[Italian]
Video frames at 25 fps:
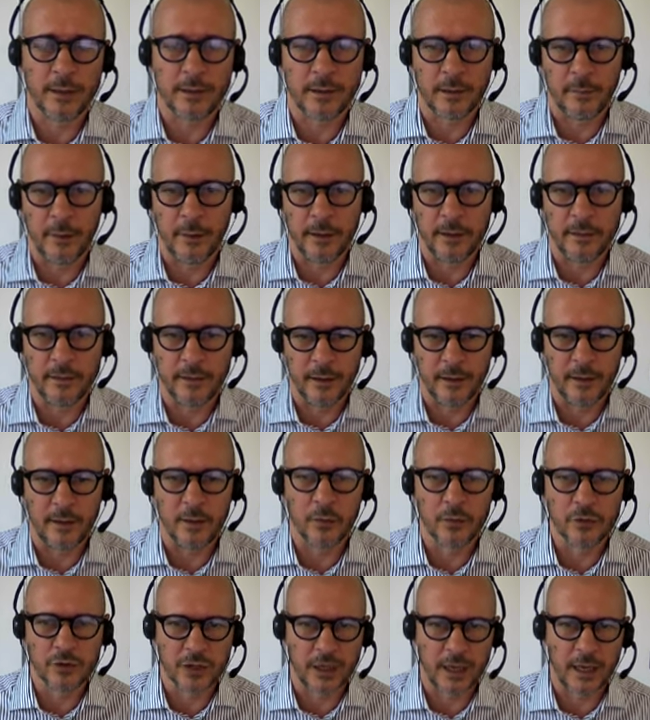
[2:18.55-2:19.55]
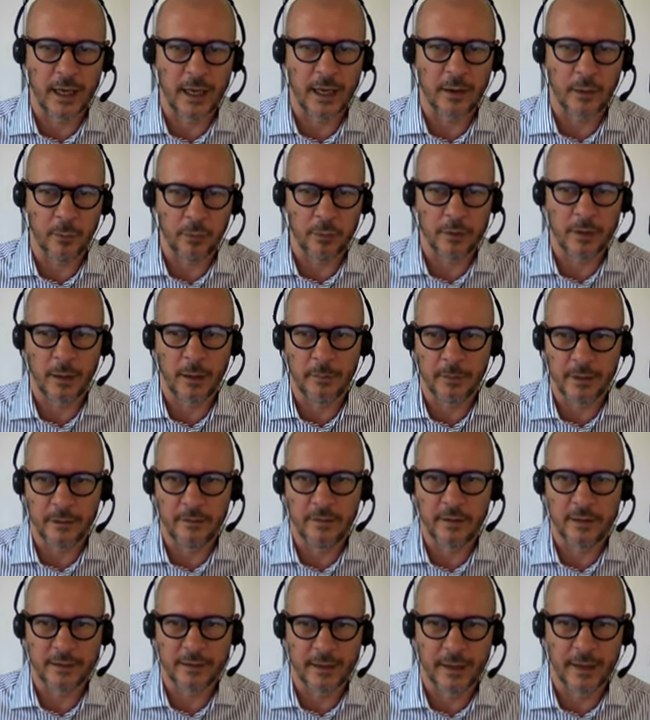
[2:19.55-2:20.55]
altrimenti lo scenario potrebbe
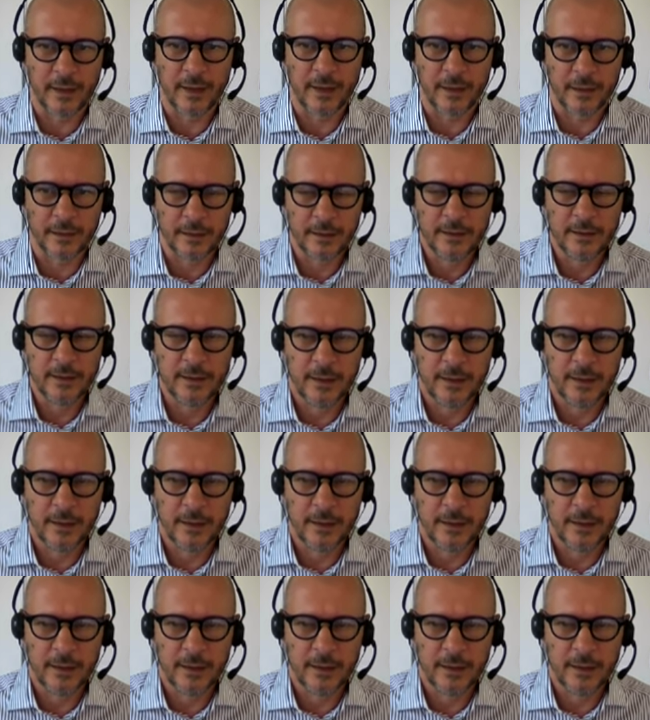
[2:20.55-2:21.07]
diventare